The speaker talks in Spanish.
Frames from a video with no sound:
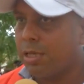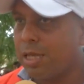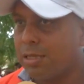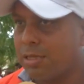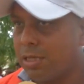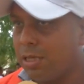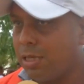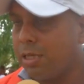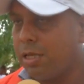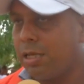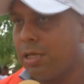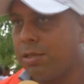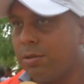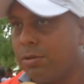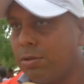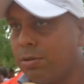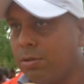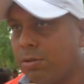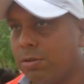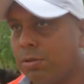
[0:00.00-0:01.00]

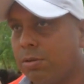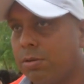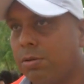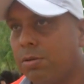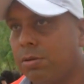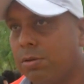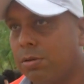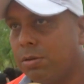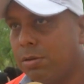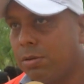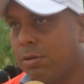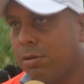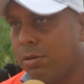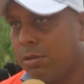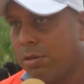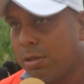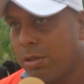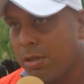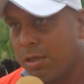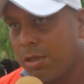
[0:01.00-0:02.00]
adquiriendo
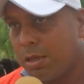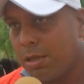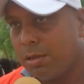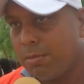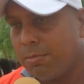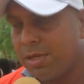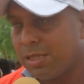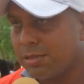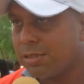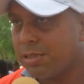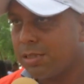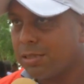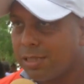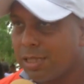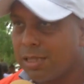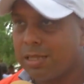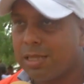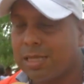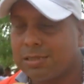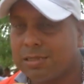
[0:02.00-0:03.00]
meses,
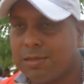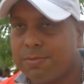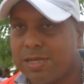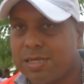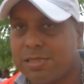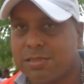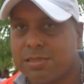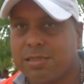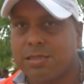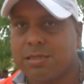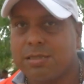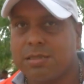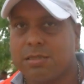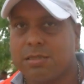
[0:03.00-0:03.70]
desde hace meses